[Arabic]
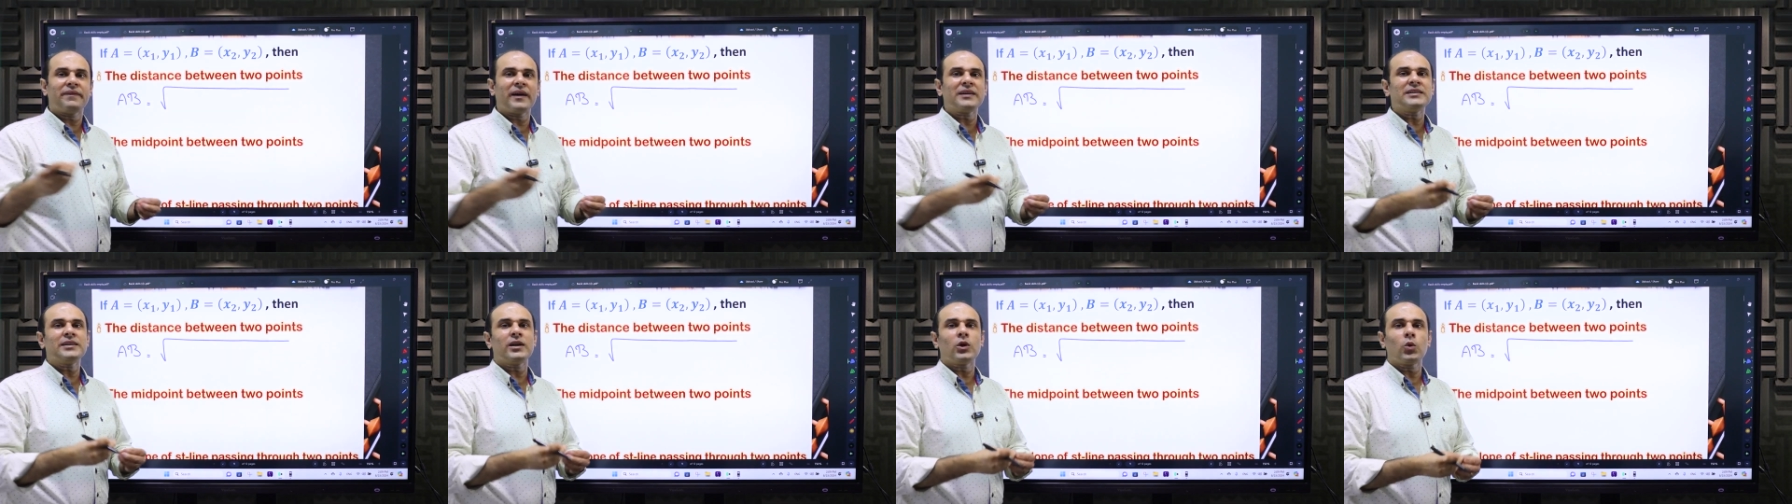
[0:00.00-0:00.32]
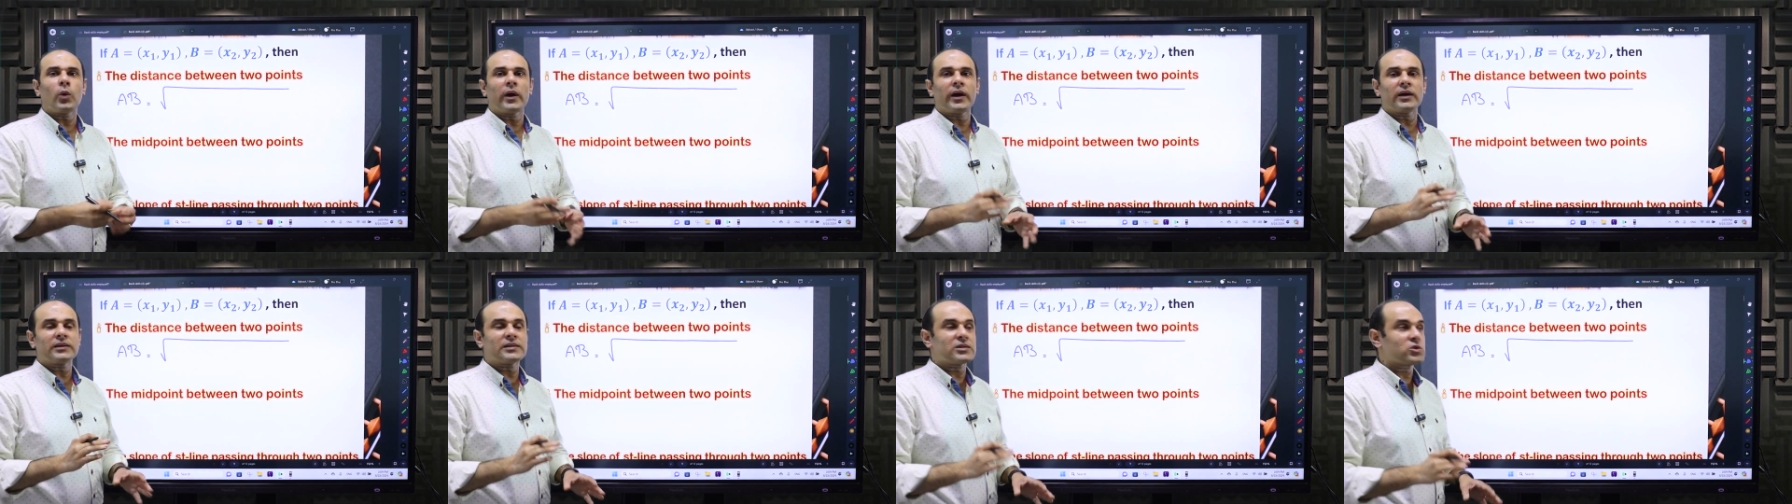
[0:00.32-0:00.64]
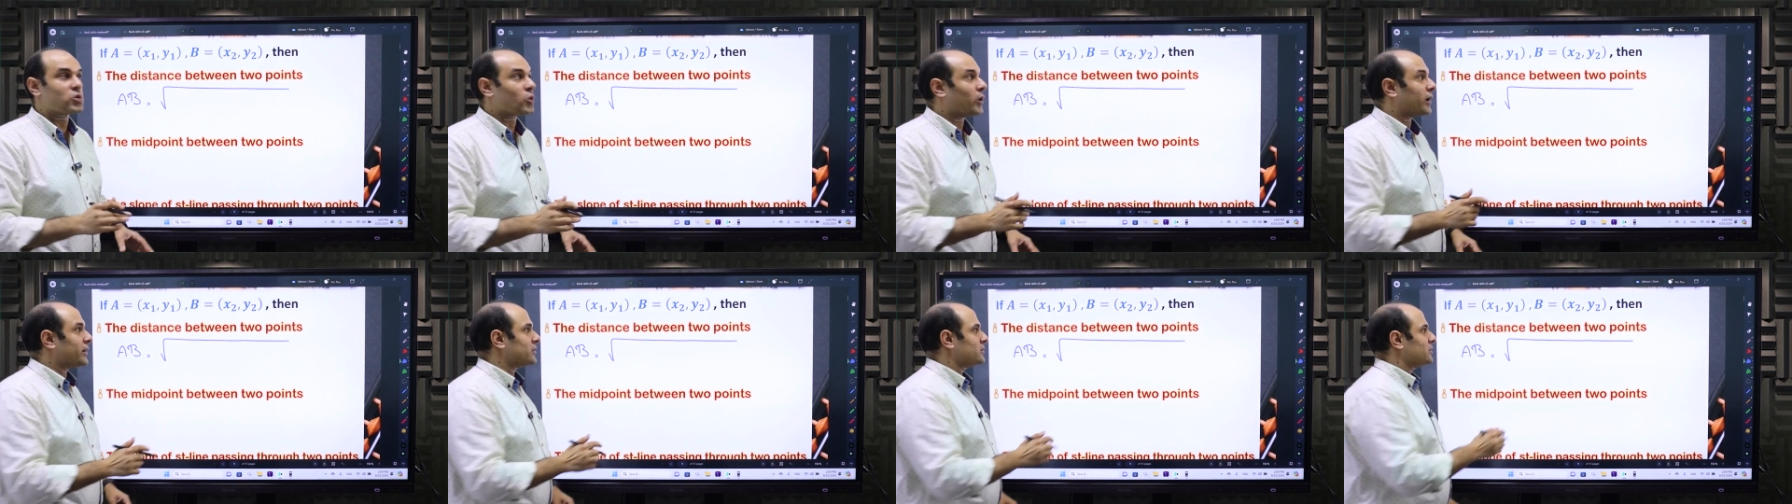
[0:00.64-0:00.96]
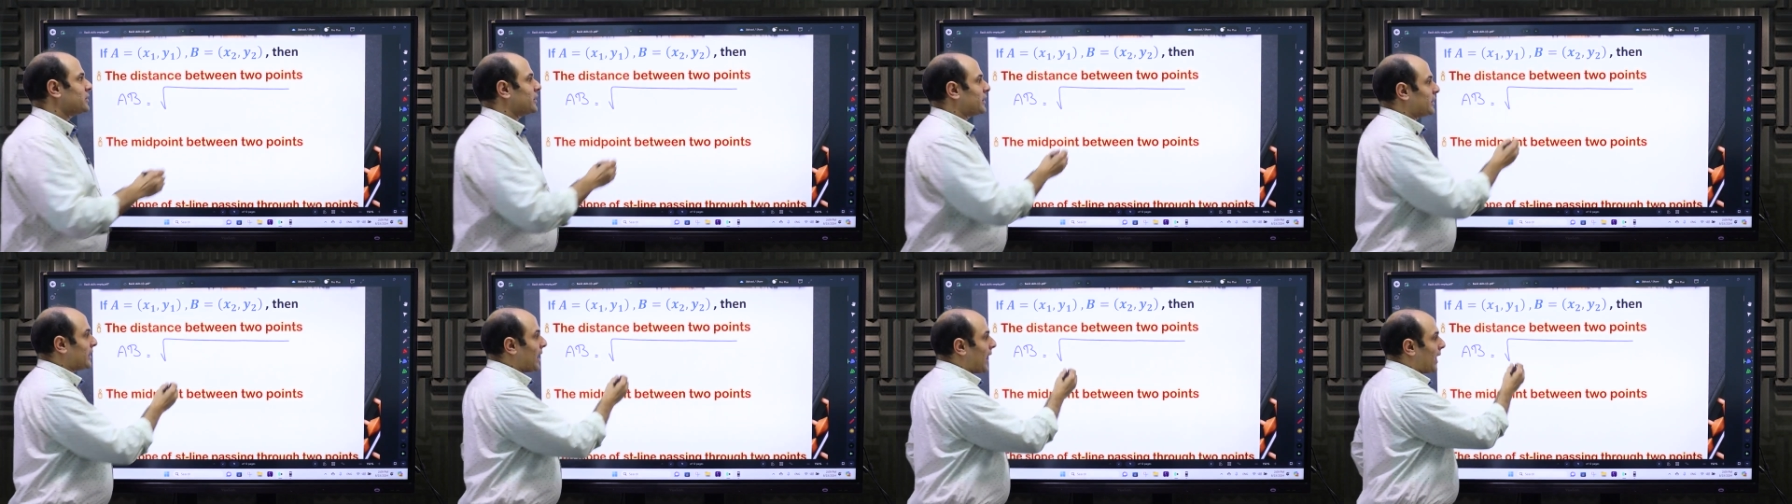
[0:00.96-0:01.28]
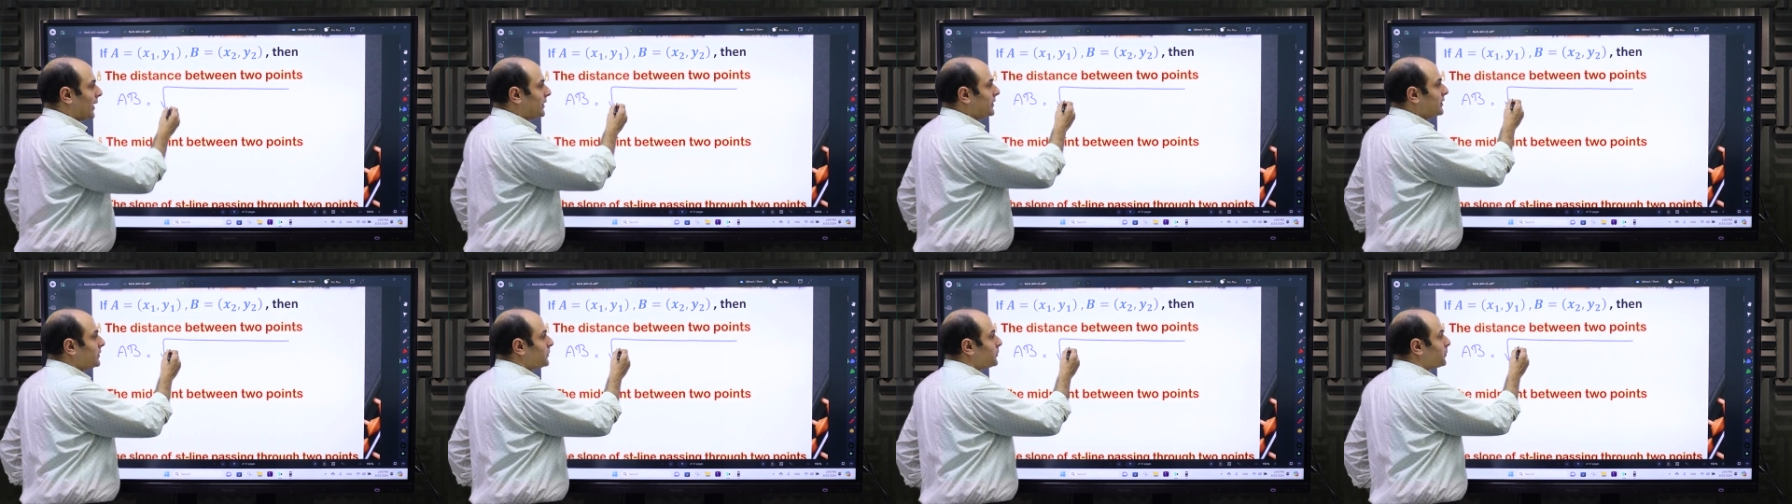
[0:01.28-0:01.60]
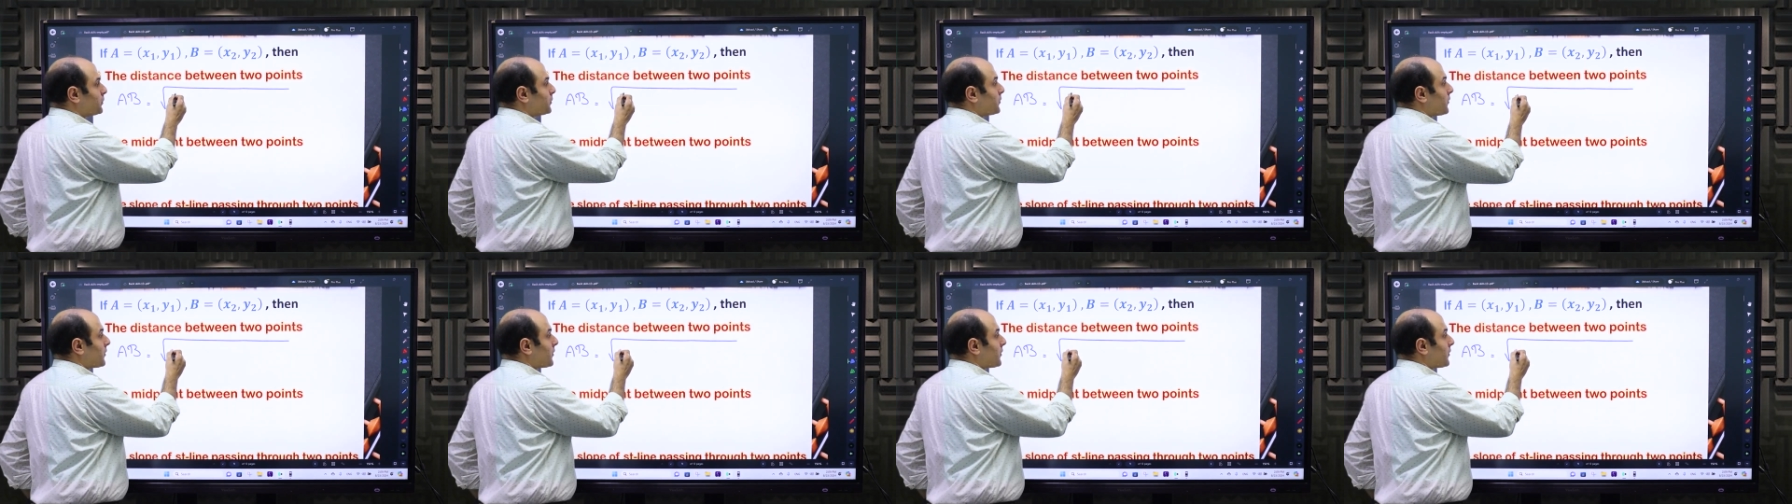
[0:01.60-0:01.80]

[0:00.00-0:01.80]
فرق الوايات سكوير يعني